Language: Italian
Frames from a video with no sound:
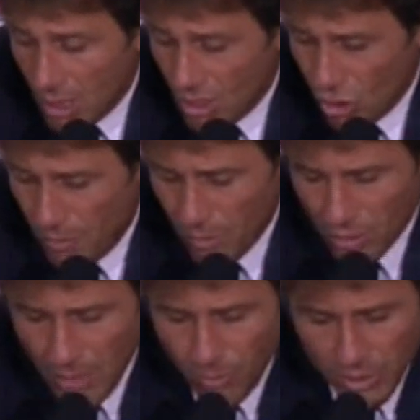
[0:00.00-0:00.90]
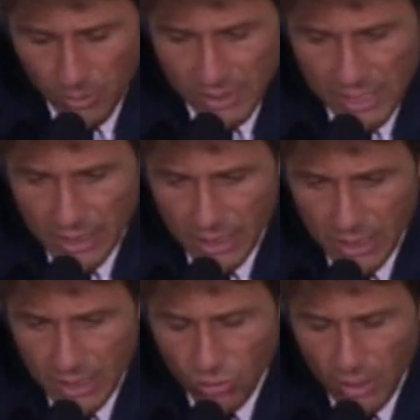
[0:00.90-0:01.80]
Noi nel primo tempo siamo
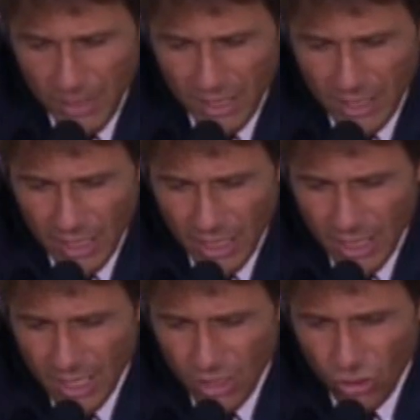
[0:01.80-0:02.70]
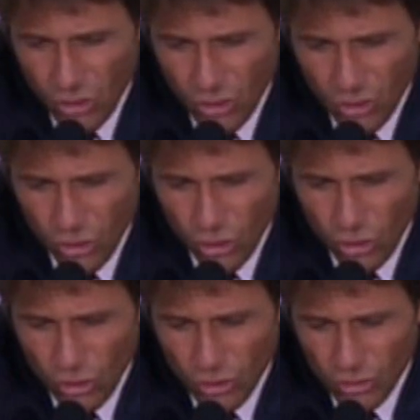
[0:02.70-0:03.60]
stati sicuramente non,
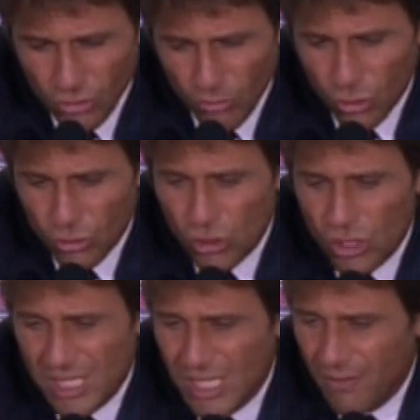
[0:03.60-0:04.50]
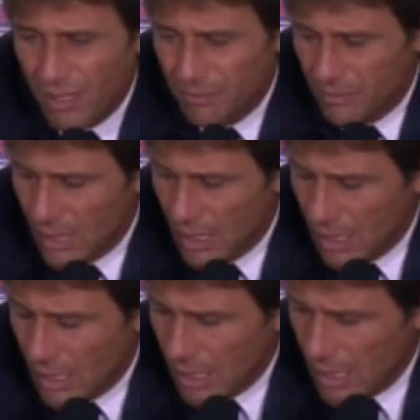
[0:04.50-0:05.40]
non molto incisivi,
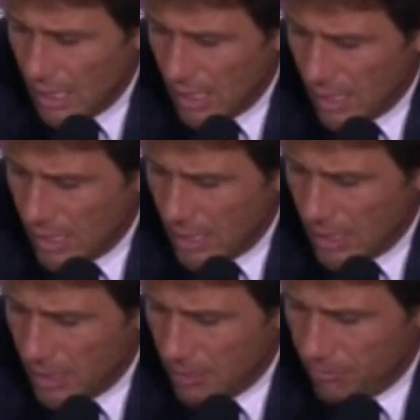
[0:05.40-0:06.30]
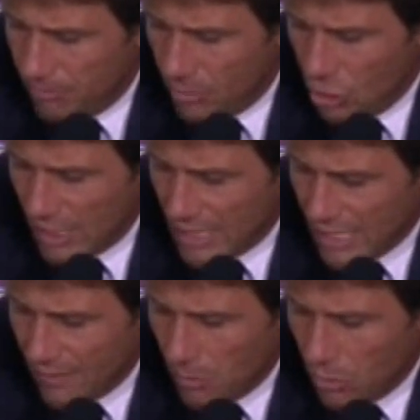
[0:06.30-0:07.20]
eh, non
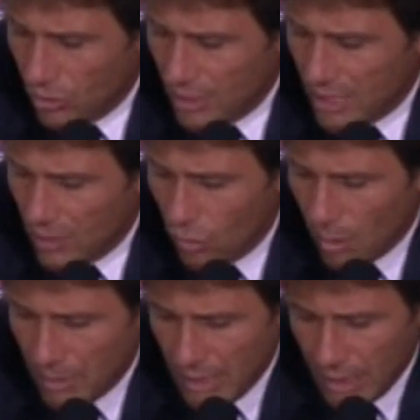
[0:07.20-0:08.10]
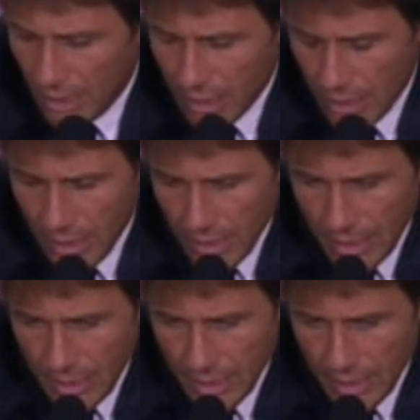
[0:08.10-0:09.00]
attaccavamo con tanti uomini
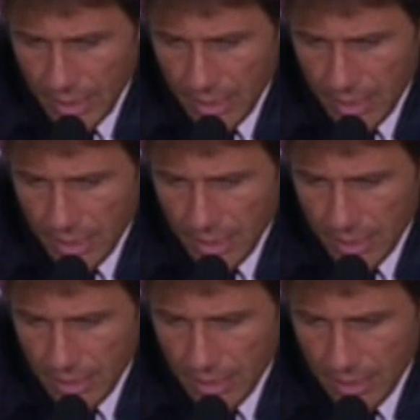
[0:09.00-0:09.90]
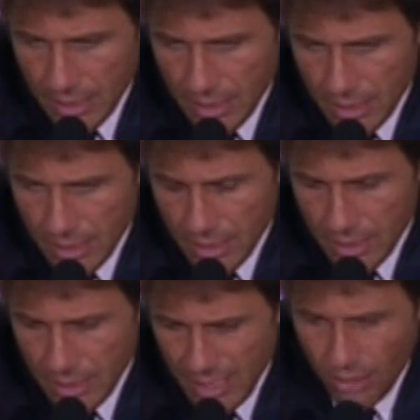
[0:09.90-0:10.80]
eh,
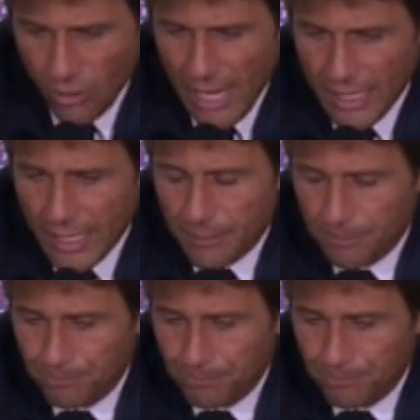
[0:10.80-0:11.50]
dentro l'aria,